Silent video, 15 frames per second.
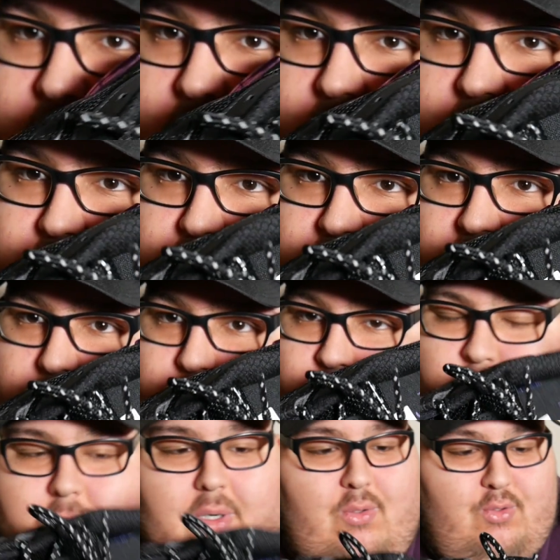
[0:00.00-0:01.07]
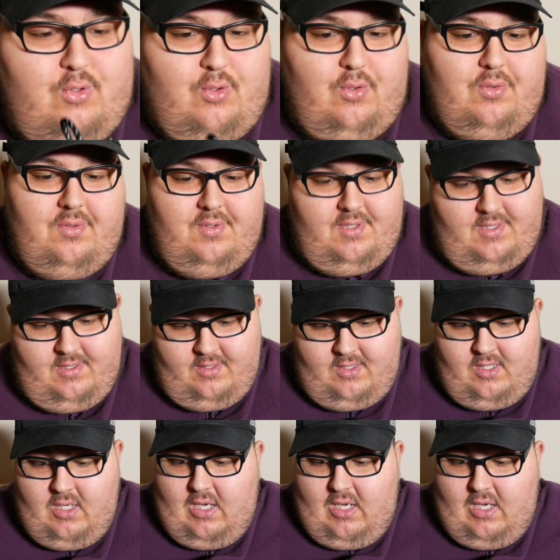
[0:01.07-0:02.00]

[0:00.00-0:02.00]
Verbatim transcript: Ja, da steht halt Puma und so, ne?